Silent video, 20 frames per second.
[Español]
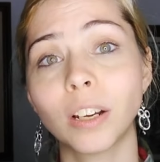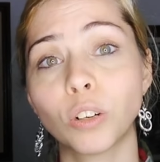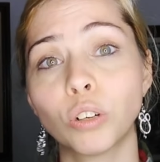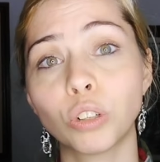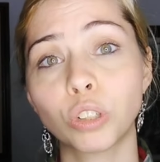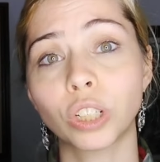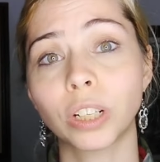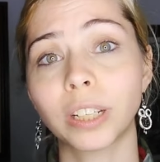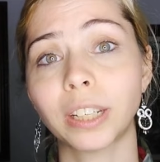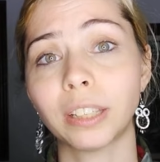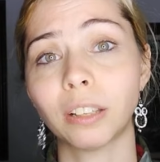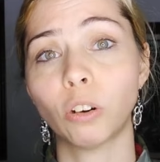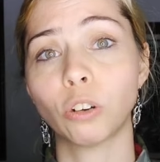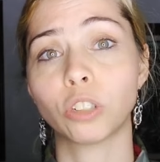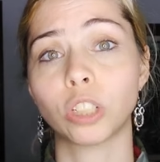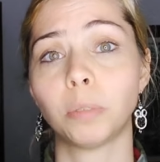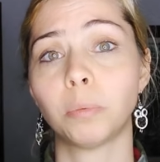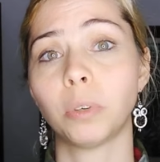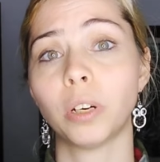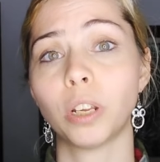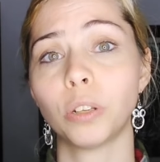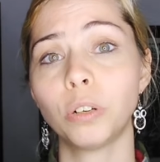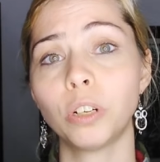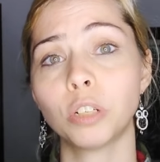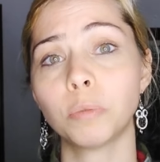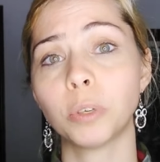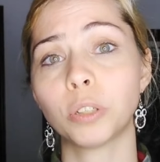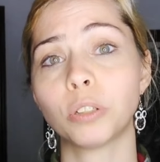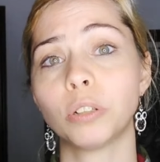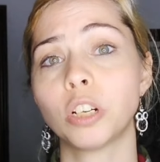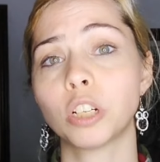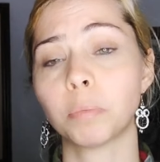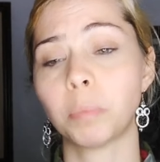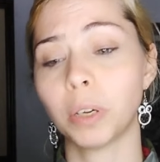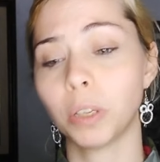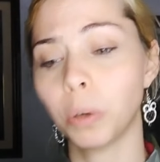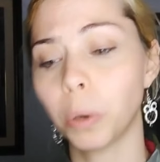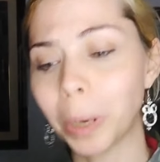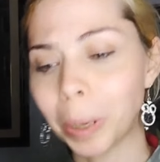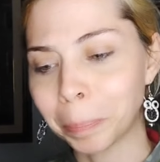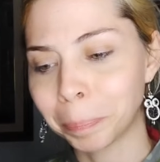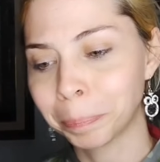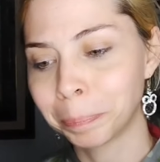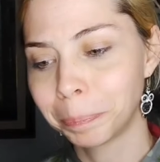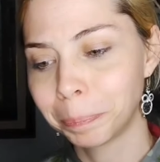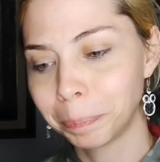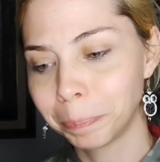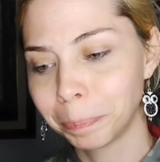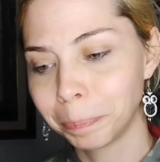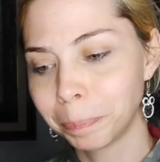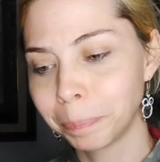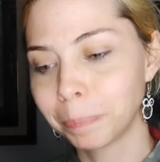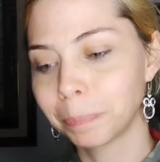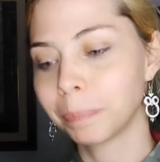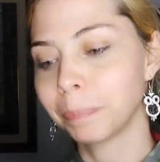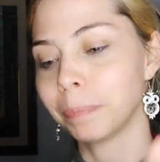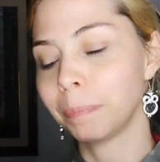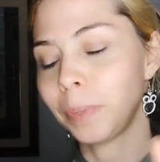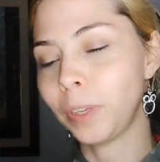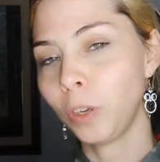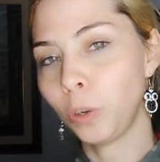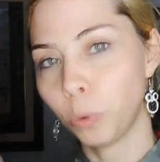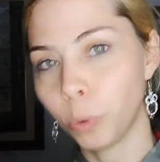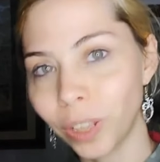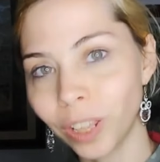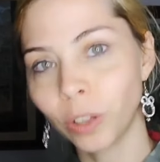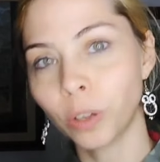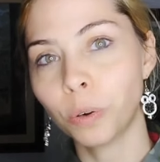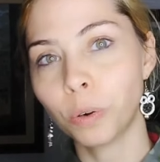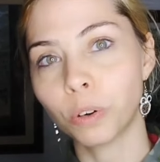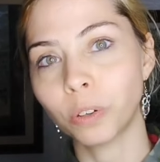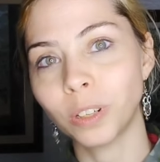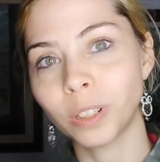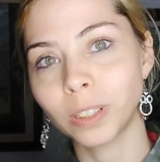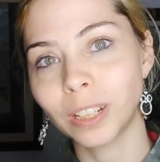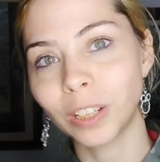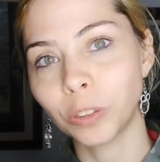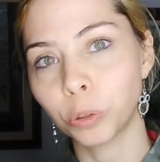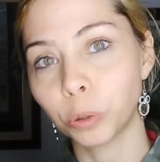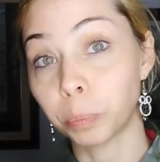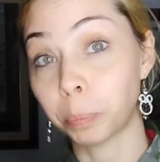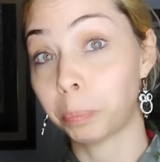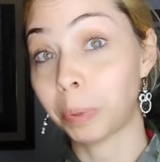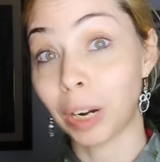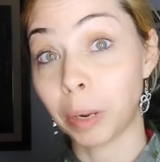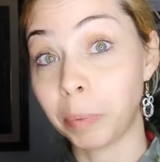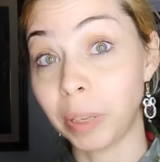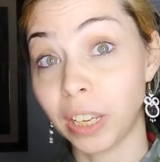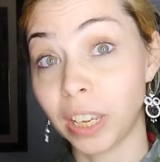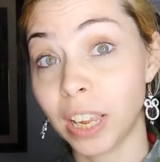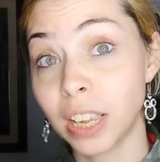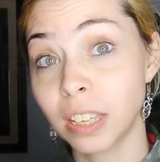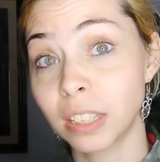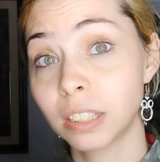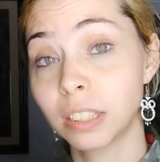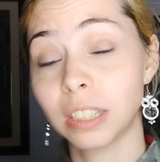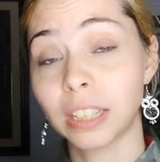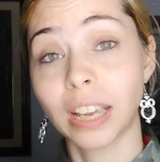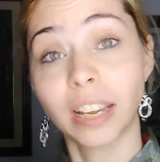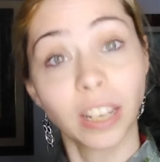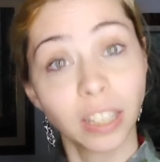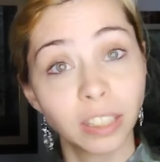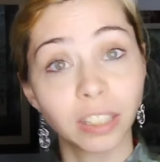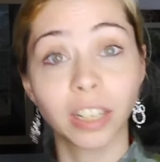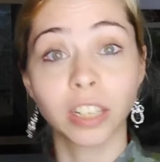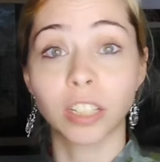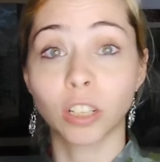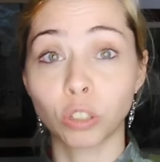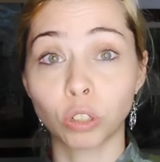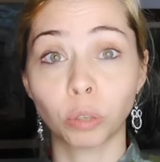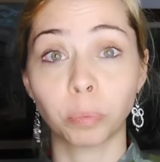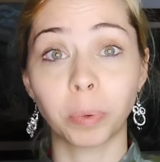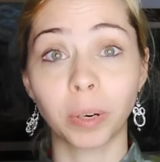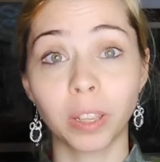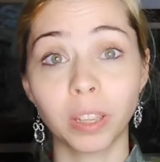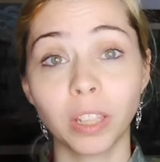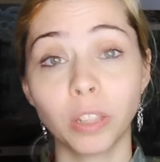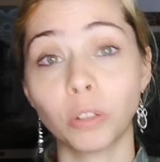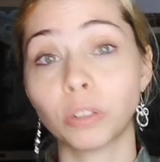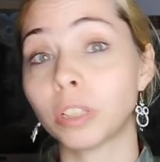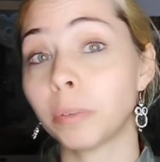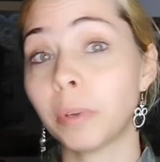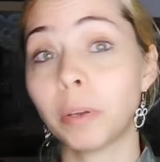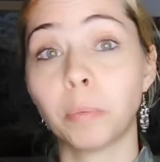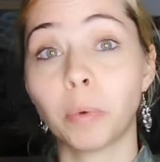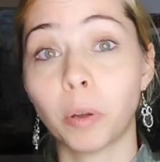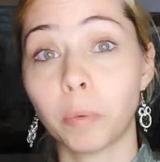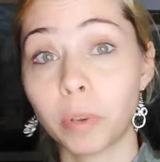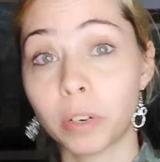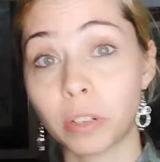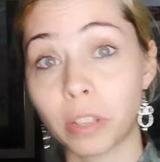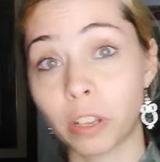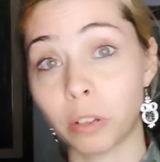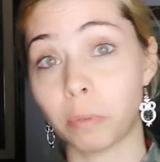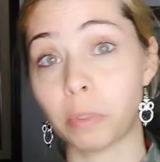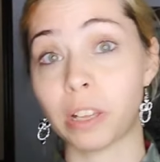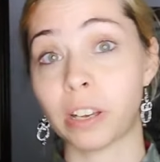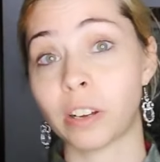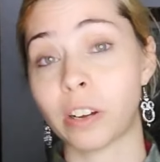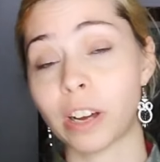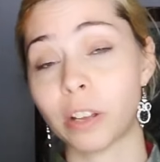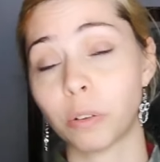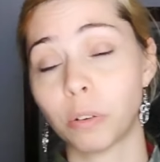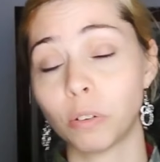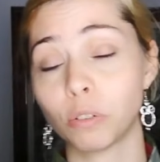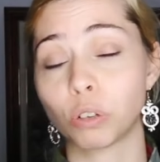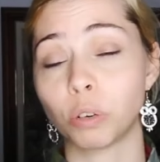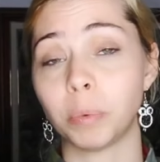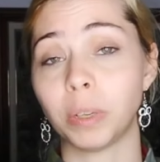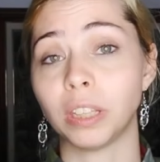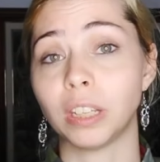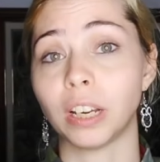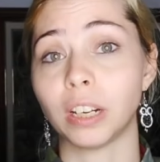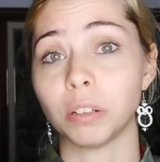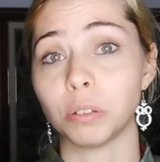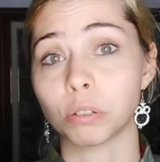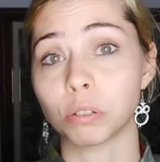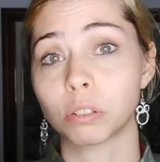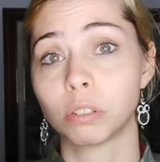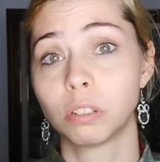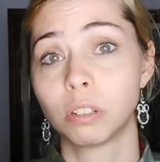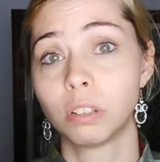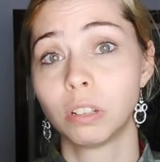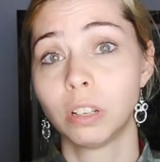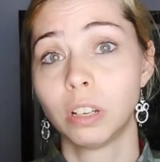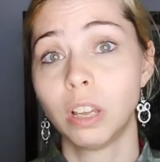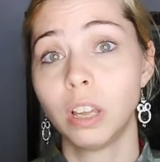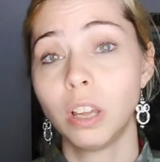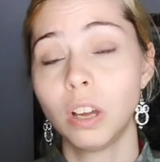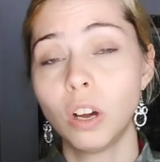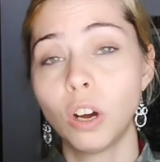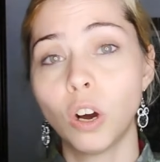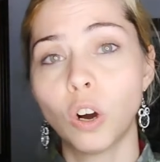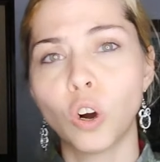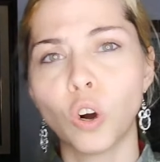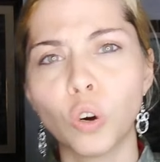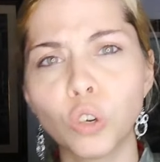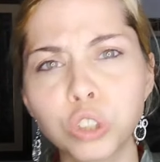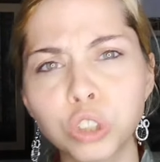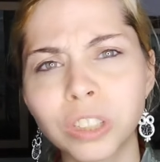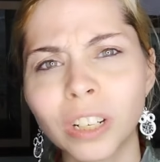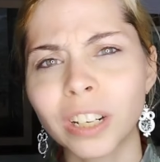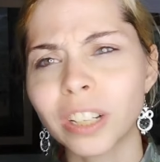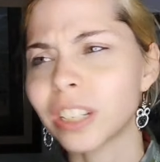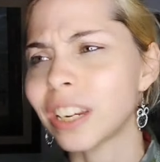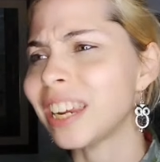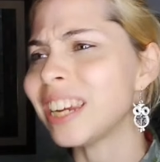la cosa que de los simuladores versión española, y cuidado con el dato, para mí, ¿eh? Hay gente que se ha sorprendido, también me lo habéis dejado en los comentarios. Ostras,